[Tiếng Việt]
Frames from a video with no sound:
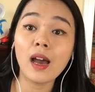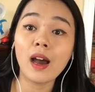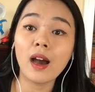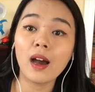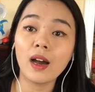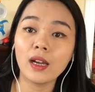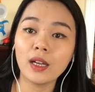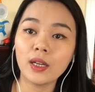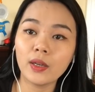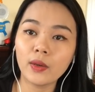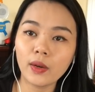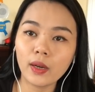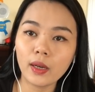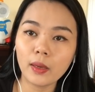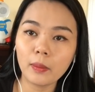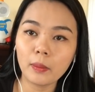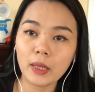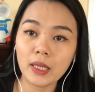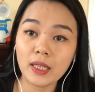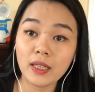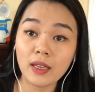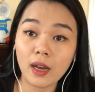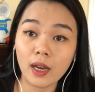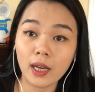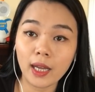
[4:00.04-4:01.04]
dời rồi đó,
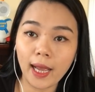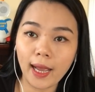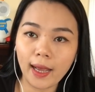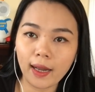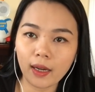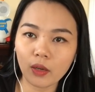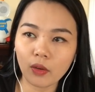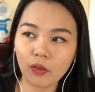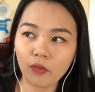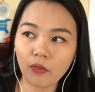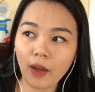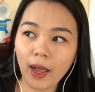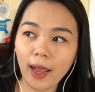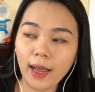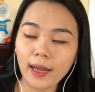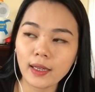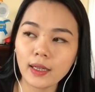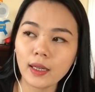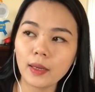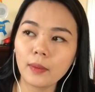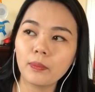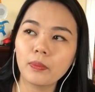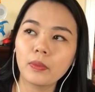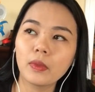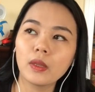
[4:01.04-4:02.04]
bị dời ăn rồi phán
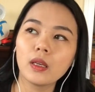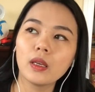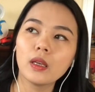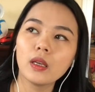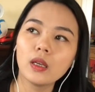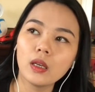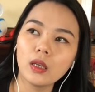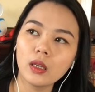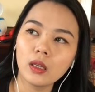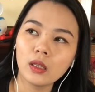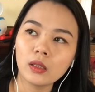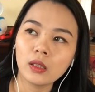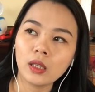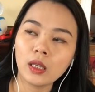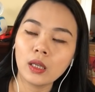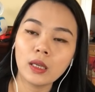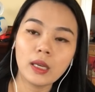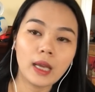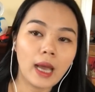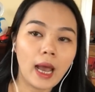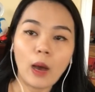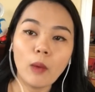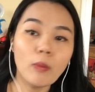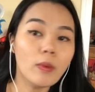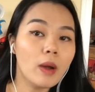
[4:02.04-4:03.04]
đó.
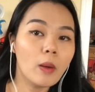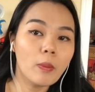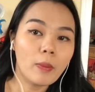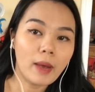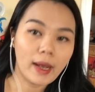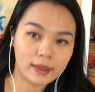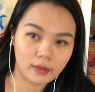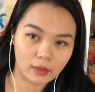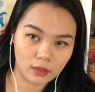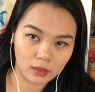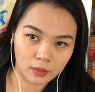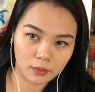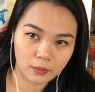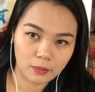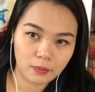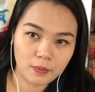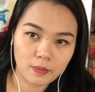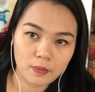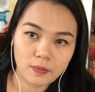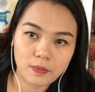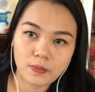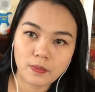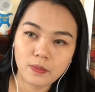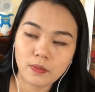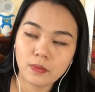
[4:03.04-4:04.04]
Thì ổng không ăn được
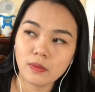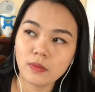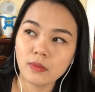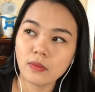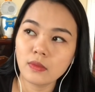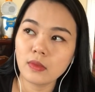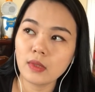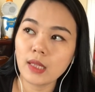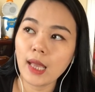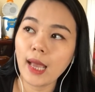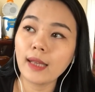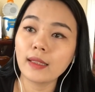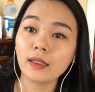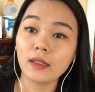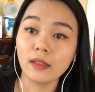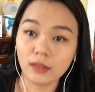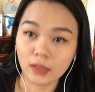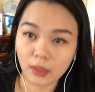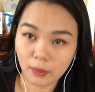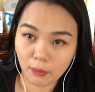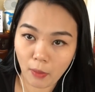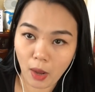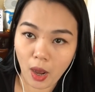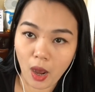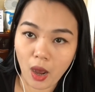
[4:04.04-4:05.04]
ăn được
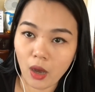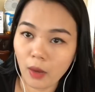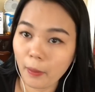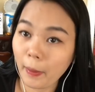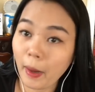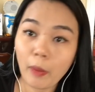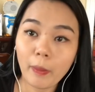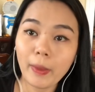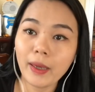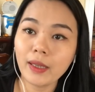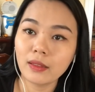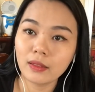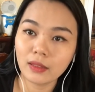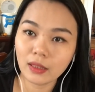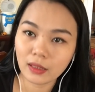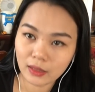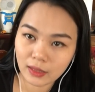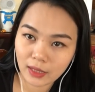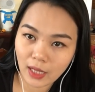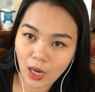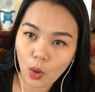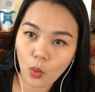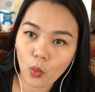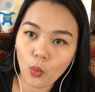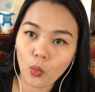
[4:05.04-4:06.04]
thịt bò, mà không ăn được thịt
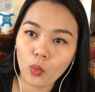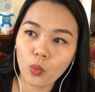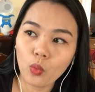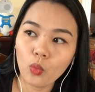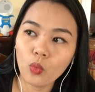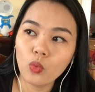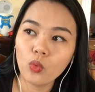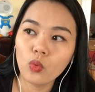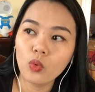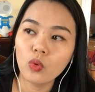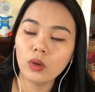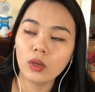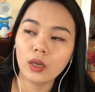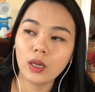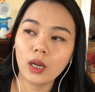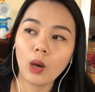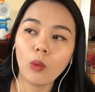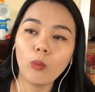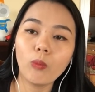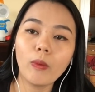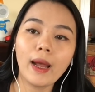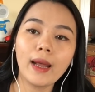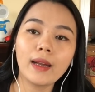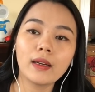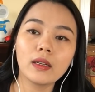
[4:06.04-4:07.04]
trâu, không
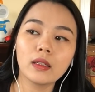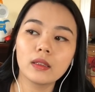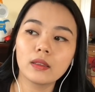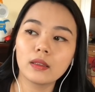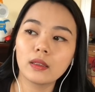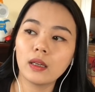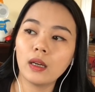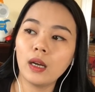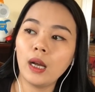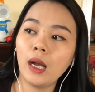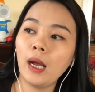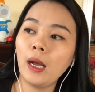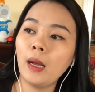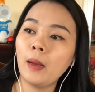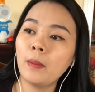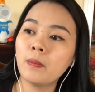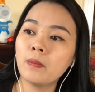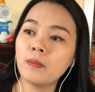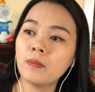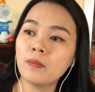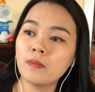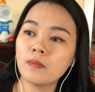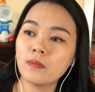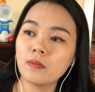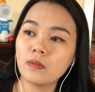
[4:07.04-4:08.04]
ăn được
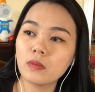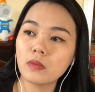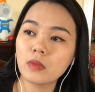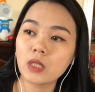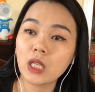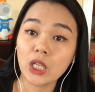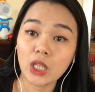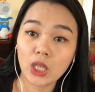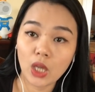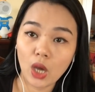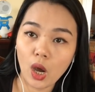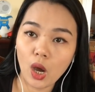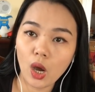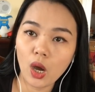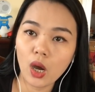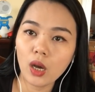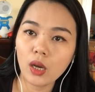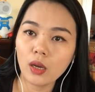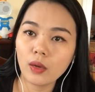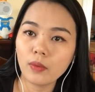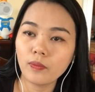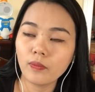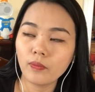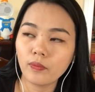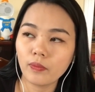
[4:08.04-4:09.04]
uh, thịt chó.
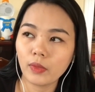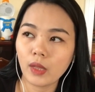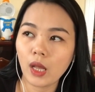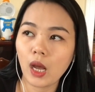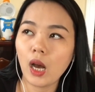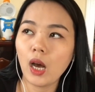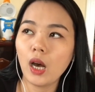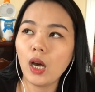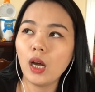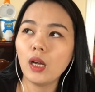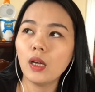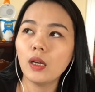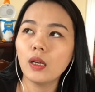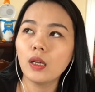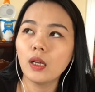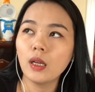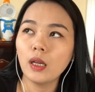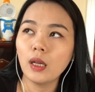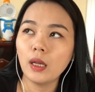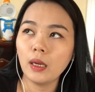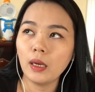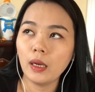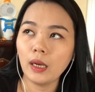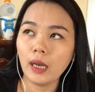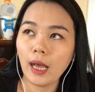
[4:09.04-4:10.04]
Đó
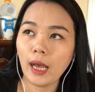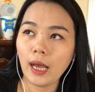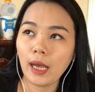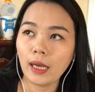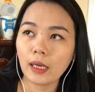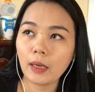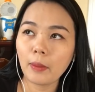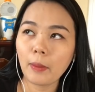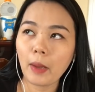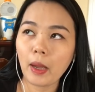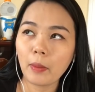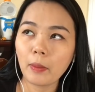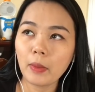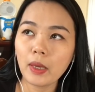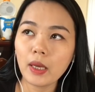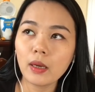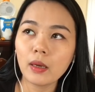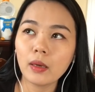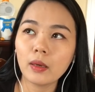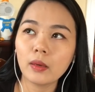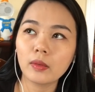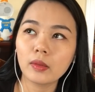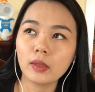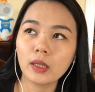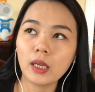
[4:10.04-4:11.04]
là các bạn biết
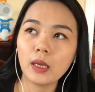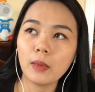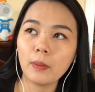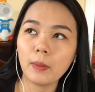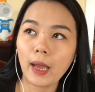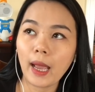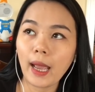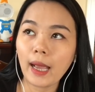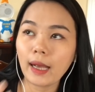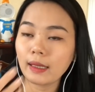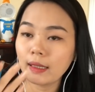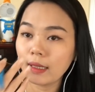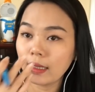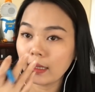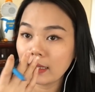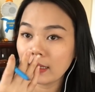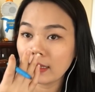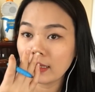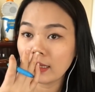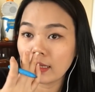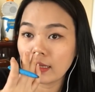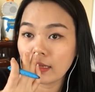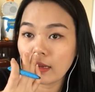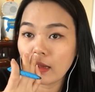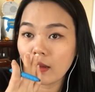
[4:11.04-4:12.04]
không, khi mà ăn những cái
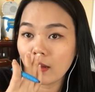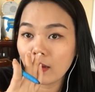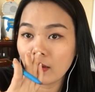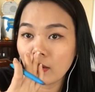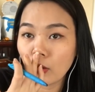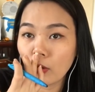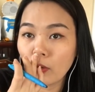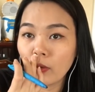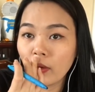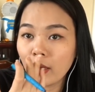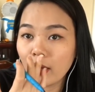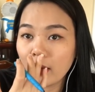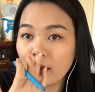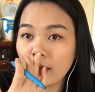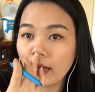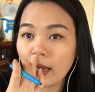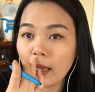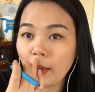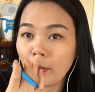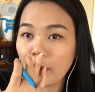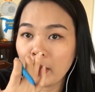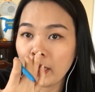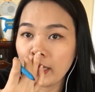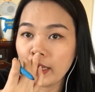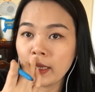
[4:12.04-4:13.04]
thịt đó rồi á là
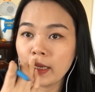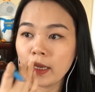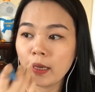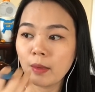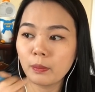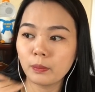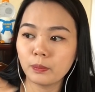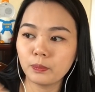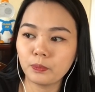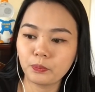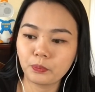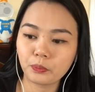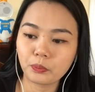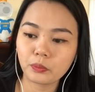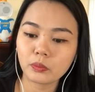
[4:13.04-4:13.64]
bị um,